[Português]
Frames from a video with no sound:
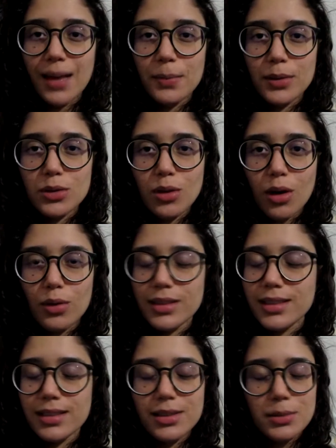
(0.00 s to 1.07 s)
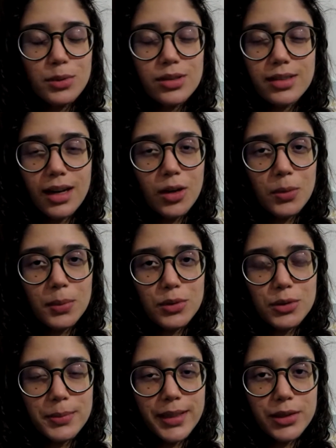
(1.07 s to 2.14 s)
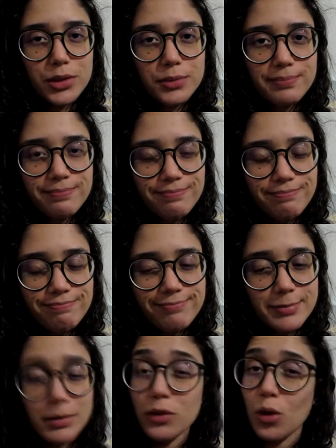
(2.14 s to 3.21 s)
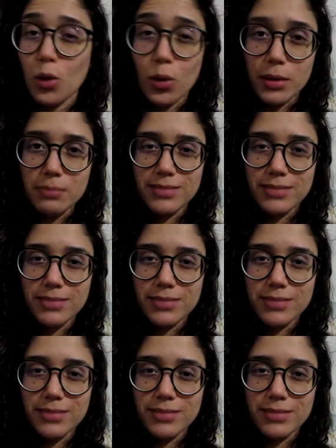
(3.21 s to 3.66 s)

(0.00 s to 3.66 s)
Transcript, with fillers: Pessoal, esqueci de mostrar aqui o pão de beijo, mas ficou ruim.